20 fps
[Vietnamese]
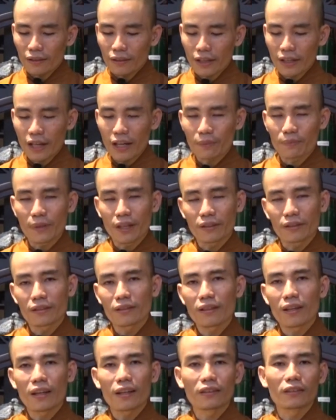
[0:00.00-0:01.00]
Cái đặc biệt nữa
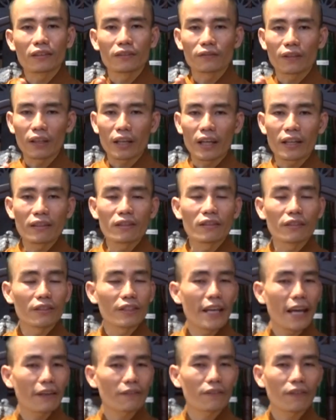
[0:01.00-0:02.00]
là tượng Phật ấy được
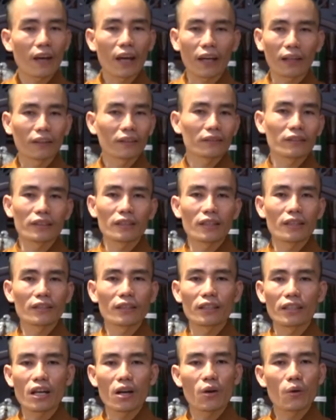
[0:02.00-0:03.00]
dát vàng, cho
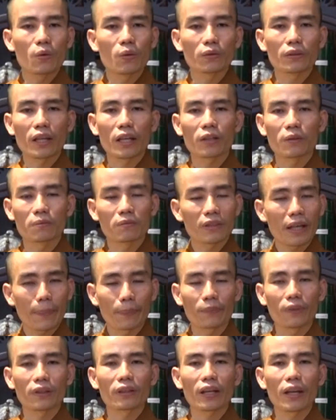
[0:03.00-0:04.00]
nên đi đâu cô ta cũng
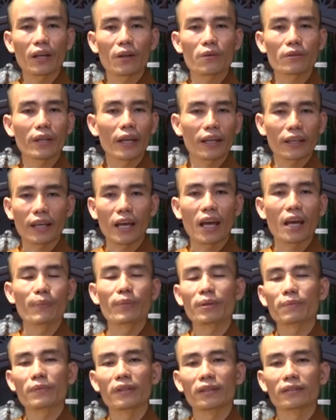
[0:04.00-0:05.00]
cầm nó theo kè
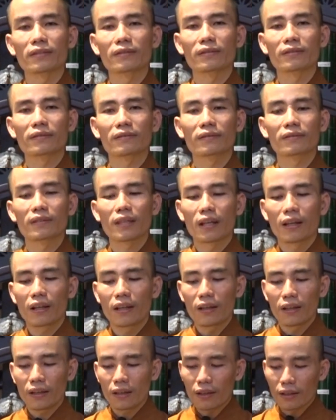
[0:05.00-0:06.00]
bên mình.
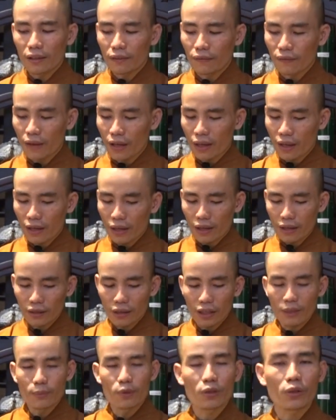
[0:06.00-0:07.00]
Và
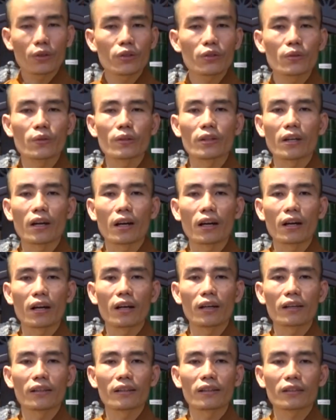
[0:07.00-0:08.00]
tới một ngôi chùa
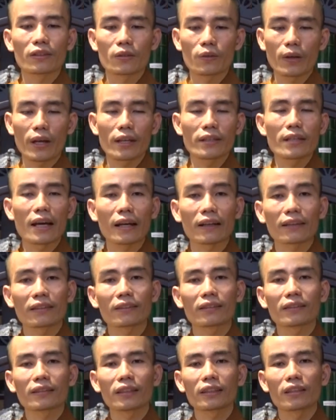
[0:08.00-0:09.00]
nọ, cô ấy đặt
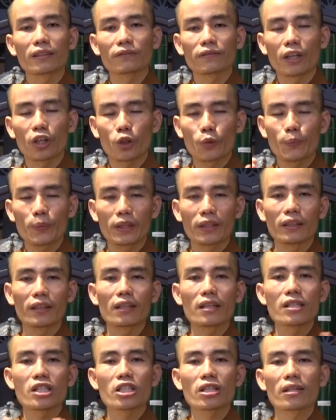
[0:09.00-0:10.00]
cái tượng Phật của mình
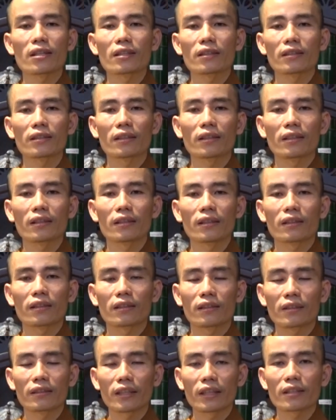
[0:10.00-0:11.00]
lên trên
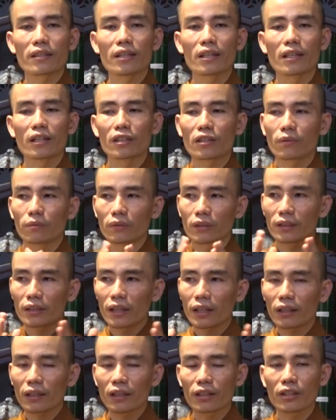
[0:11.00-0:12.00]
chánh điện cùng với
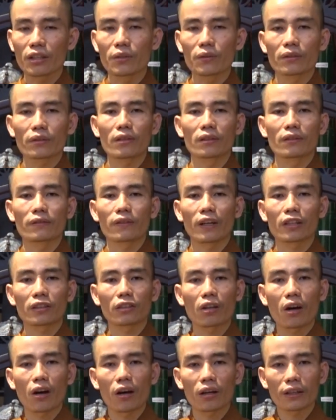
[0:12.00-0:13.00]
rất là nhiều những tượng Phật
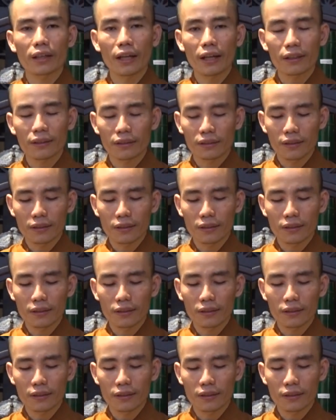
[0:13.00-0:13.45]
to khác.